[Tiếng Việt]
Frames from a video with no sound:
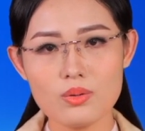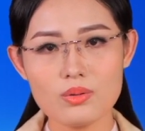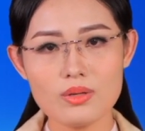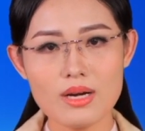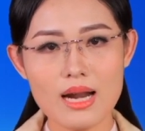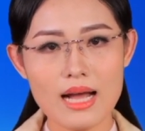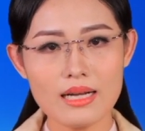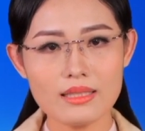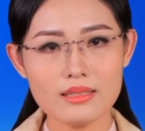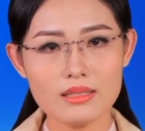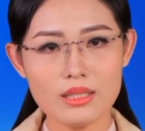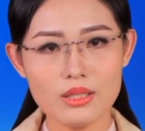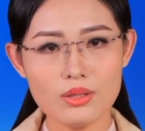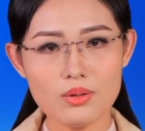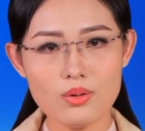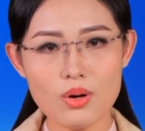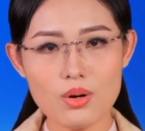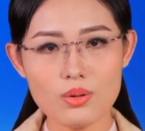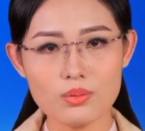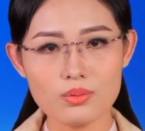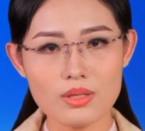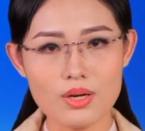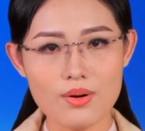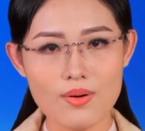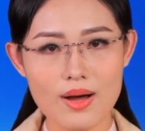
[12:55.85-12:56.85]
đang thiếu
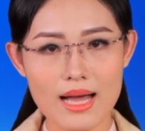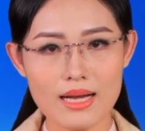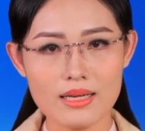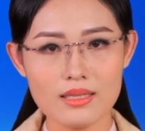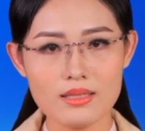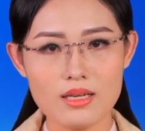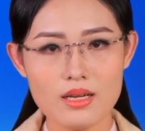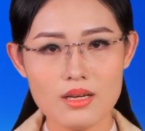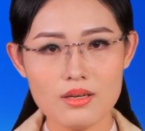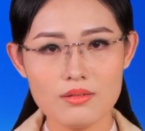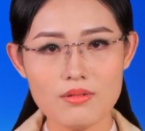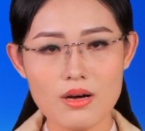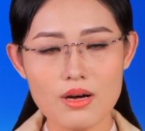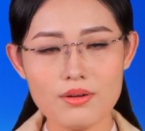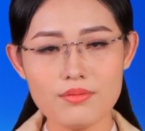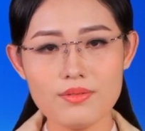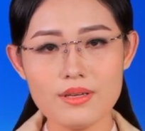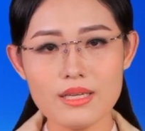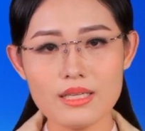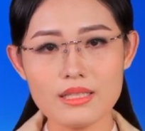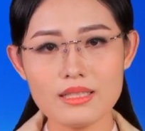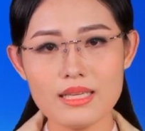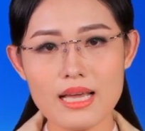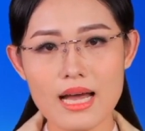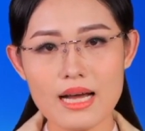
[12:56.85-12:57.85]
hụt dầu ăn và
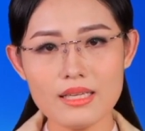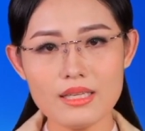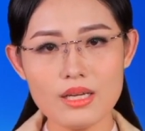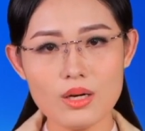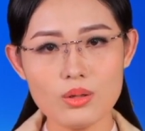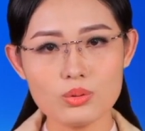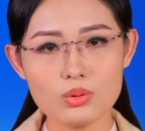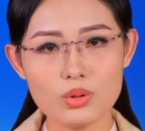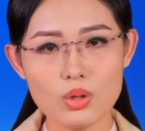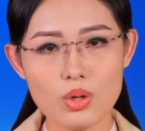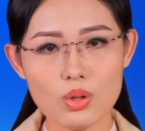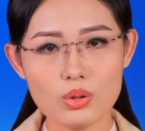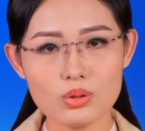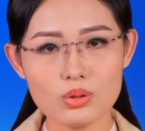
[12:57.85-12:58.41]
việc giá dầu thô